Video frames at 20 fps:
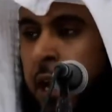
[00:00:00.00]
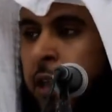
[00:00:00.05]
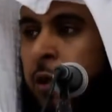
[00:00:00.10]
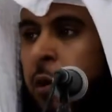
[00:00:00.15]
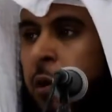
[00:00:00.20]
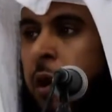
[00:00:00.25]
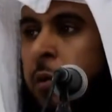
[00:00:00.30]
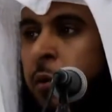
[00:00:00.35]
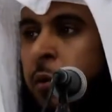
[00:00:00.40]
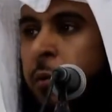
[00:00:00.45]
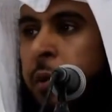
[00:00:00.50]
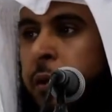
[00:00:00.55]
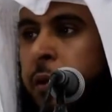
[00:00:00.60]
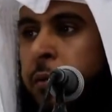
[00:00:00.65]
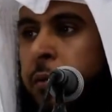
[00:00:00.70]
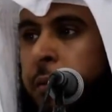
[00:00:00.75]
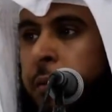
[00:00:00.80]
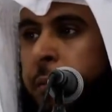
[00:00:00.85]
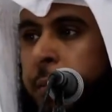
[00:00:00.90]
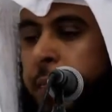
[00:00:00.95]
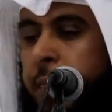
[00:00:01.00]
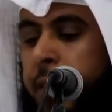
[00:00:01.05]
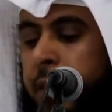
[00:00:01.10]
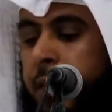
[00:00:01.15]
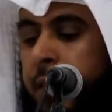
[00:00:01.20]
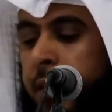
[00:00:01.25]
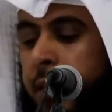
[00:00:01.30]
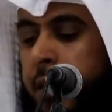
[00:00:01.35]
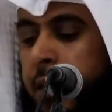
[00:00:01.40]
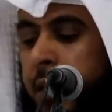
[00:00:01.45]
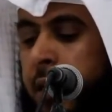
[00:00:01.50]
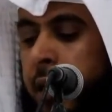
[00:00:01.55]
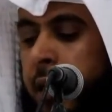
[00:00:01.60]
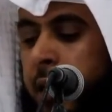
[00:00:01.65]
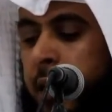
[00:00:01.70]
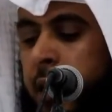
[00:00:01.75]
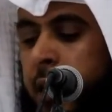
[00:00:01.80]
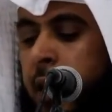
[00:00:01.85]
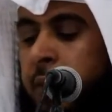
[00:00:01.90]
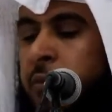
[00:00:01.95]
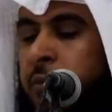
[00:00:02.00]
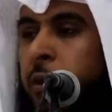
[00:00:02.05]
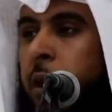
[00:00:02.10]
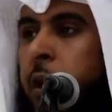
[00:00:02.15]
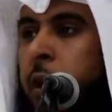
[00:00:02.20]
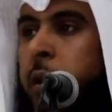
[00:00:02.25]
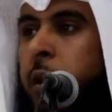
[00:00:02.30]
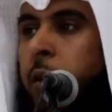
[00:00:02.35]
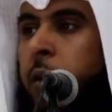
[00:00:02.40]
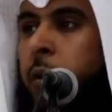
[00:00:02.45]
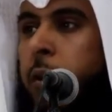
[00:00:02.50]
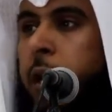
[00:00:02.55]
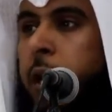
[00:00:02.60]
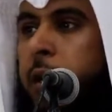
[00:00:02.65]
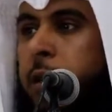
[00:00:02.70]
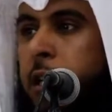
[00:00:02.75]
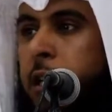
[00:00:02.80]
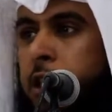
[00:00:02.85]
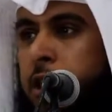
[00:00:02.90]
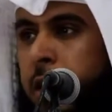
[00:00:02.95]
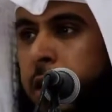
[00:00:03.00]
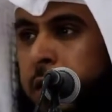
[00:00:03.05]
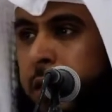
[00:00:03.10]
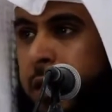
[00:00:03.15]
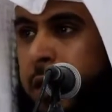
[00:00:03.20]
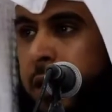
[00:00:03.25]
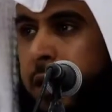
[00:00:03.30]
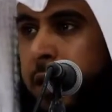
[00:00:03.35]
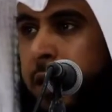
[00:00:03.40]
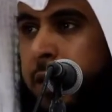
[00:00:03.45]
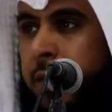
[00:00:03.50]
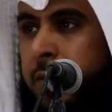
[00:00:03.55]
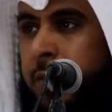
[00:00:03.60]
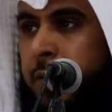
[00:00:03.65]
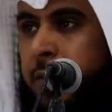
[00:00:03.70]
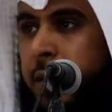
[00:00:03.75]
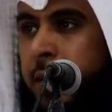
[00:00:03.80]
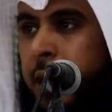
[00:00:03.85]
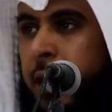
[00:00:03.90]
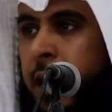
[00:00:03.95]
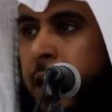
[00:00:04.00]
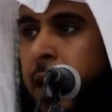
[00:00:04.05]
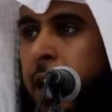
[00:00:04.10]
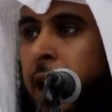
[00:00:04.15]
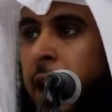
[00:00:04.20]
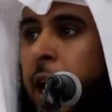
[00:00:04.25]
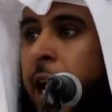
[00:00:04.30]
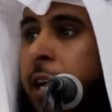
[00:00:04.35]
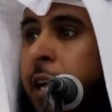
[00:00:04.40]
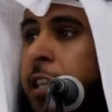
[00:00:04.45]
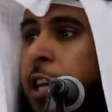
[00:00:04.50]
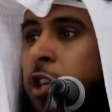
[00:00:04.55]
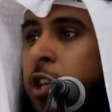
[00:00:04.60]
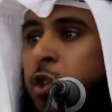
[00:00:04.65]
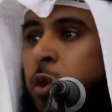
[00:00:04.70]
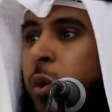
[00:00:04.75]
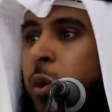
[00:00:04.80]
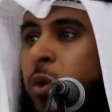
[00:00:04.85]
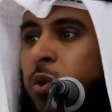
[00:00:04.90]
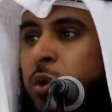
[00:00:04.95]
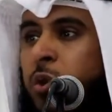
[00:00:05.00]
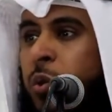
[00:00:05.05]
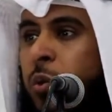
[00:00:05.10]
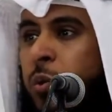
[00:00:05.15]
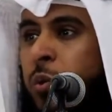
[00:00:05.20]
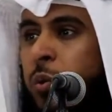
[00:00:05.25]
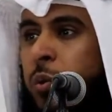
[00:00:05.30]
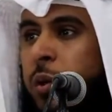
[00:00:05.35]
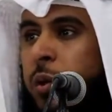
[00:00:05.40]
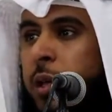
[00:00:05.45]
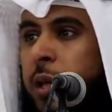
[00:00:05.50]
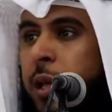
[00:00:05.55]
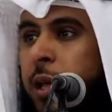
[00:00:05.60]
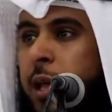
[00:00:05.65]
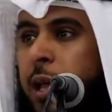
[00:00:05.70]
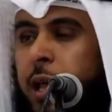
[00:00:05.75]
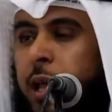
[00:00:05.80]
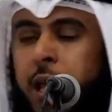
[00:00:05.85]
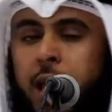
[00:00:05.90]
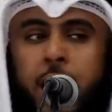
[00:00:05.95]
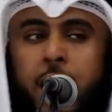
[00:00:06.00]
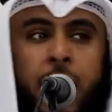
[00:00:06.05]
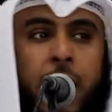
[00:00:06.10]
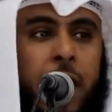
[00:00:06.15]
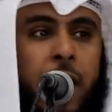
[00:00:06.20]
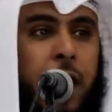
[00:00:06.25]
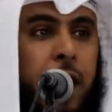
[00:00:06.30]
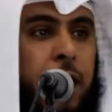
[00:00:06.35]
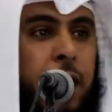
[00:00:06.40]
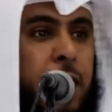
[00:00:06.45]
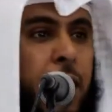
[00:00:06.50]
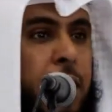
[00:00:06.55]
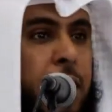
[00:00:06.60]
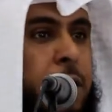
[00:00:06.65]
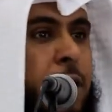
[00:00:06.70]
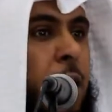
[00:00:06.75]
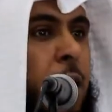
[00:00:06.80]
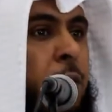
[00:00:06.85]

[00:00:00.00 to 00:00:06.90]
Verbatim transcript: أيها المؤمنون اعلموا أن الرقية الشرعية لا تجوز إلا إذا